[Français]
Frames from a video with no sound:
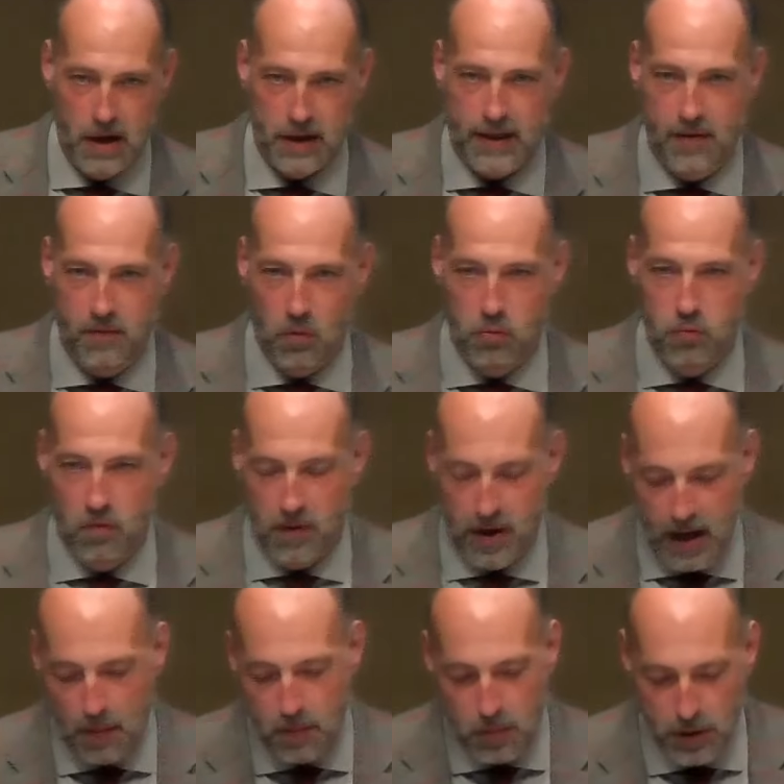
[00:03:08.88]
qui vont
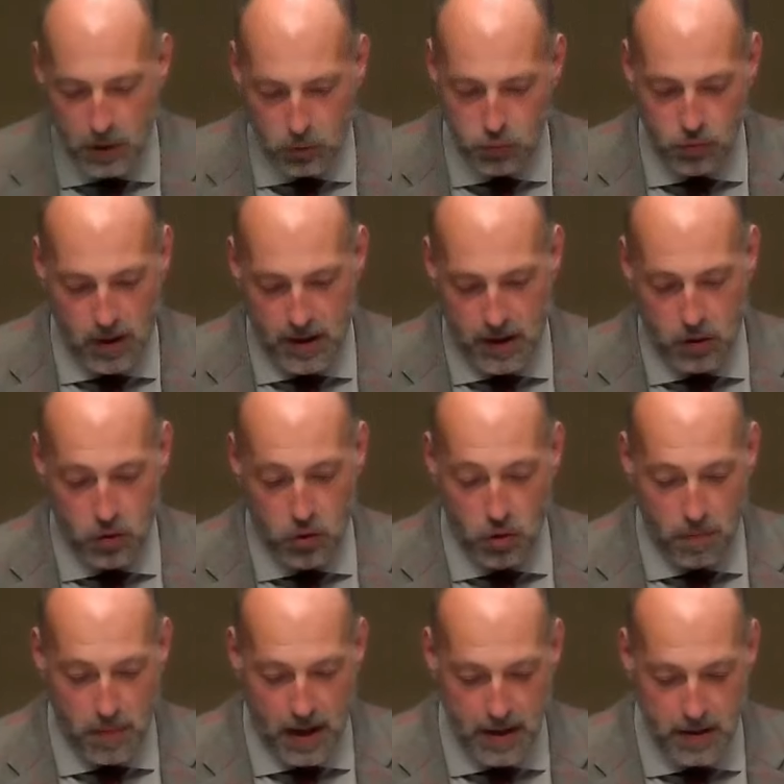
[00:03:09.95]
couvrir à peu près tous les
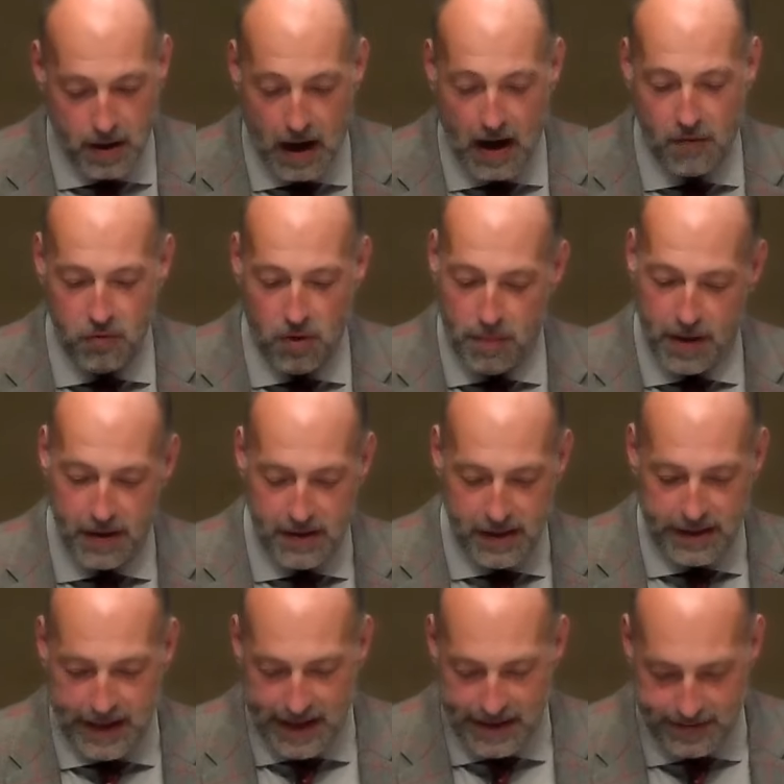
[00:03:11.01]
domaines à la fois
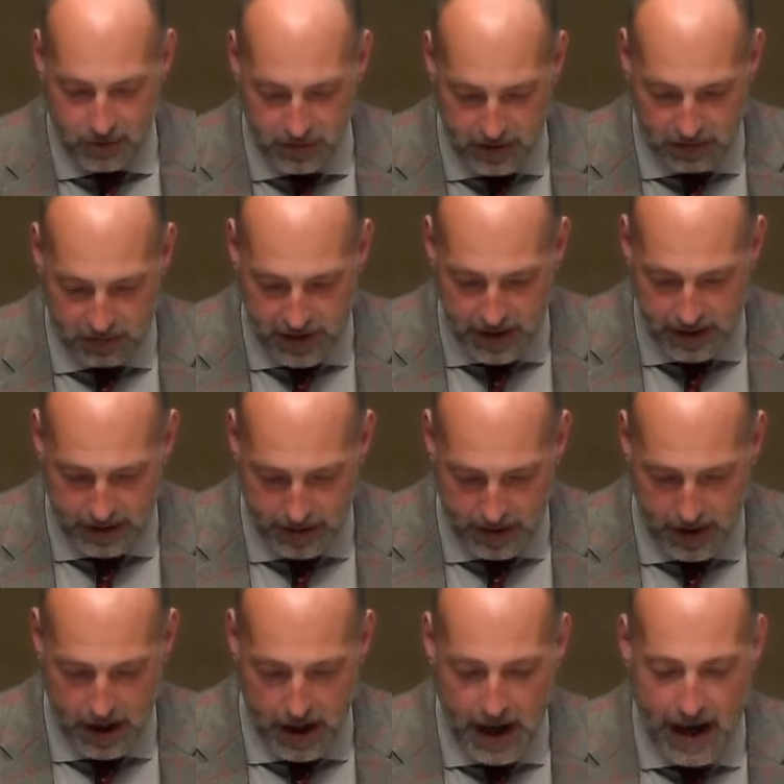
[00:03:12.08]
pratiques et scientifiques.
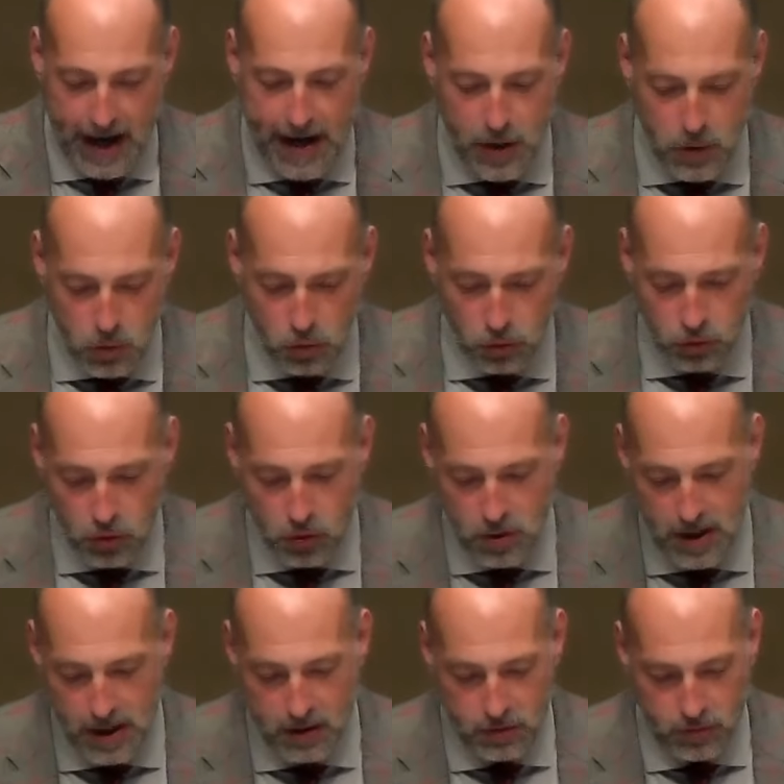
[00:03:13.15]
Et une autre
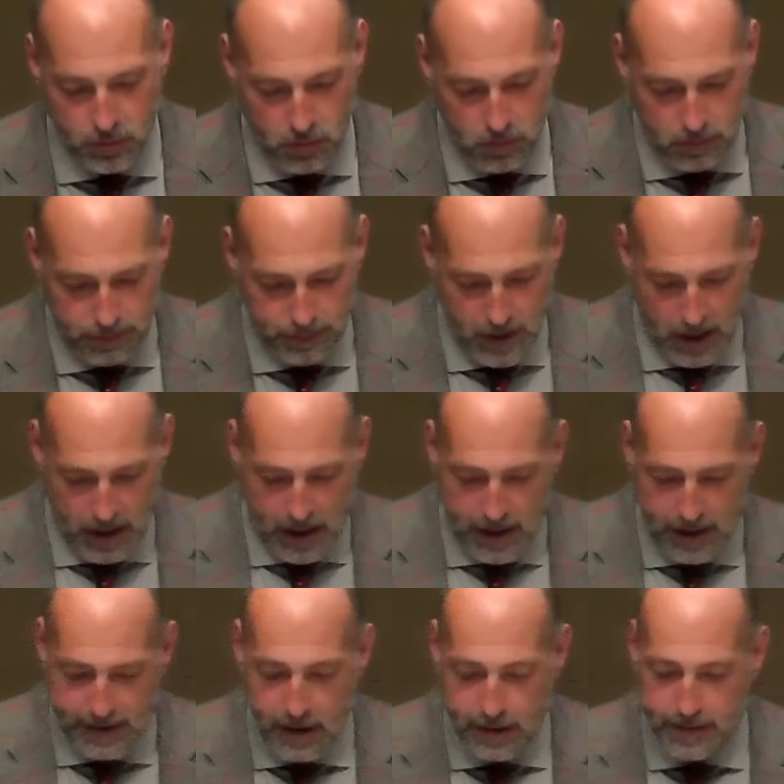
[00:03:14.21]
collection
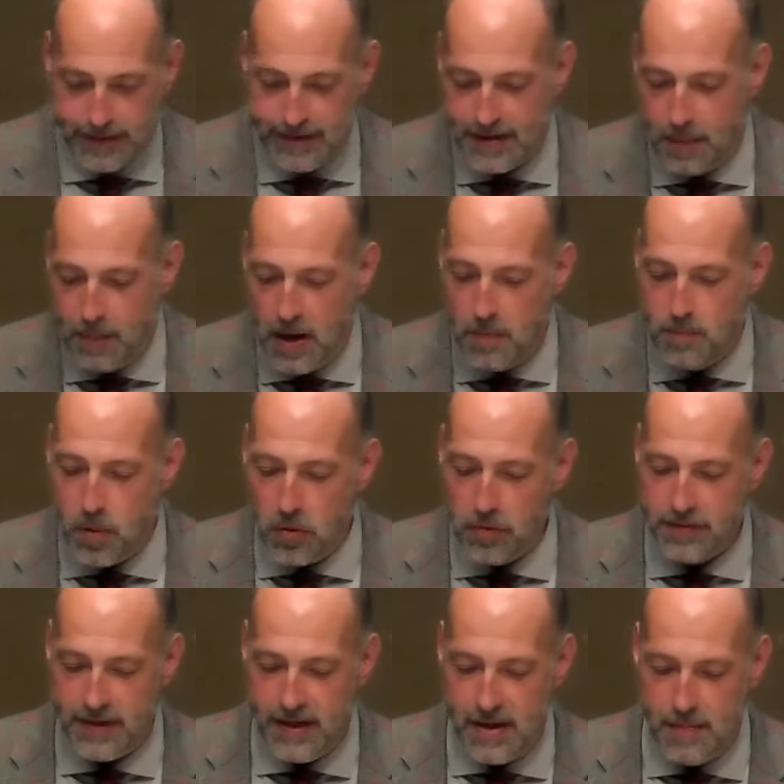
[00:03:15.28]
qui, s'appelle
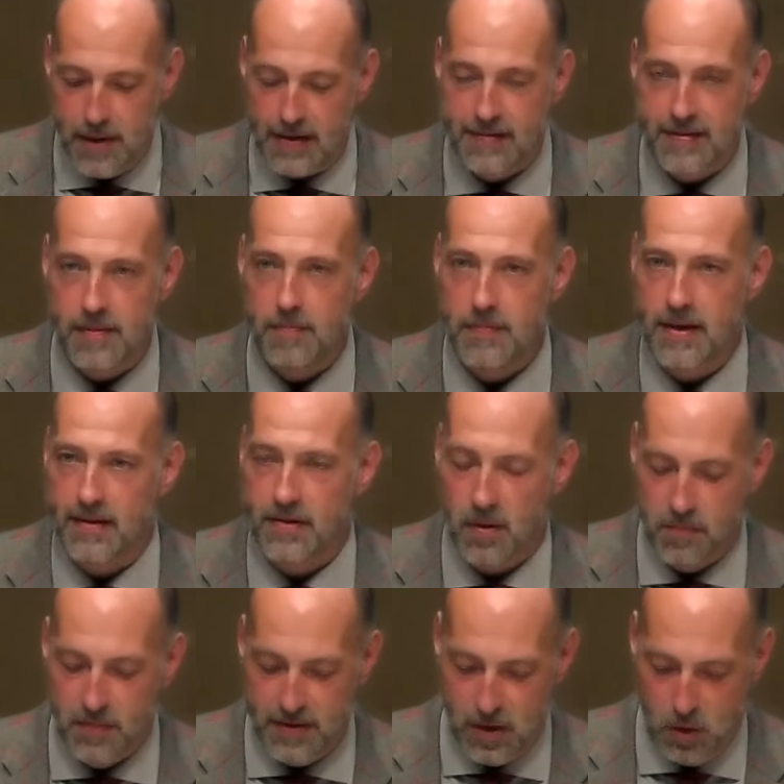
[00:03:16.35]
Pensées et maximes des
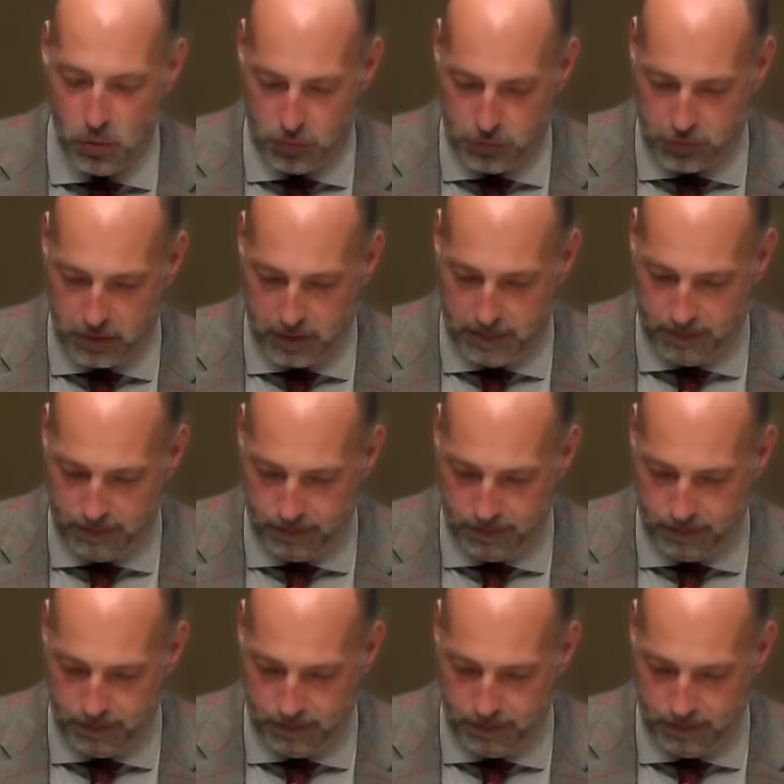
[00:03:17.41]
hommes illustres.